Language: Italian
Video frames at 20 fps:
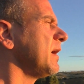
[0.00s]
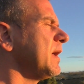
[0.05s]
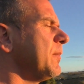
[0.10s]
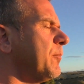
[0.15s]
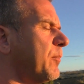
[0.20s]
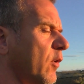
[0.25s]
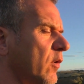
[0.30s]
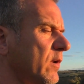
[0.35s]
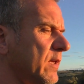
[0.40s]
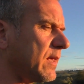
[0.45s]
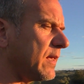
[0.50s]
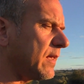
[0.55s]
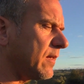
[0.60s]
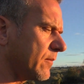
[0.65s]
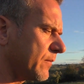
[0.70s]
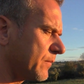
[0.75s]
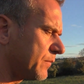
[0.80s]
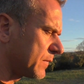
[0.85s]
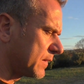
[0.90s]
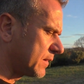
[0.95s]
e poi
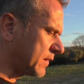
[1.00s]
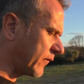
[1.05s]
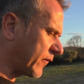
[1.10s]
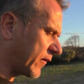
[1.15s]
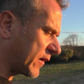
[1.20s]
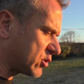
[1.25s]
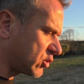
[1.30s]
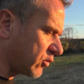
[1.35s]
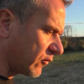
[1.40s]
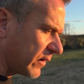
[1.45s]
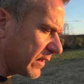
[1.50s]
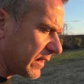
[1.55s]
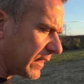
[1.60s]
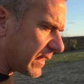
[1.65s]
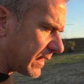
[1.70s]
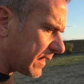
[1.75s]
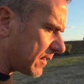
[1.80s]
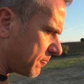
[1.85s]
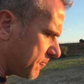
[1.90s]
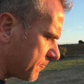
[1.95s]
ti faccio
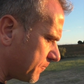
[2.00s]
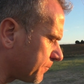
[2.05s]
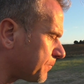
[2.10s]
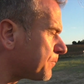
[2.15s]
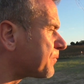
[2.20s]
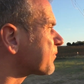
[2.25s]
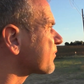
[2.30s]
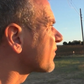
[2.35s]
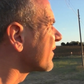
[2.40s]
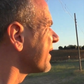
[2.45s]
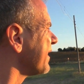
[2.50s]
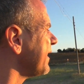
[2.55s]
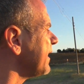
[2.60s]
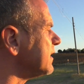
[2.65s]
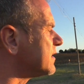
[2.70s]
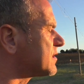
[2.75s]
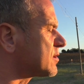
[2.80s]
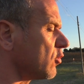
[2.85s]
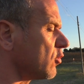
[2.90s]
vedere il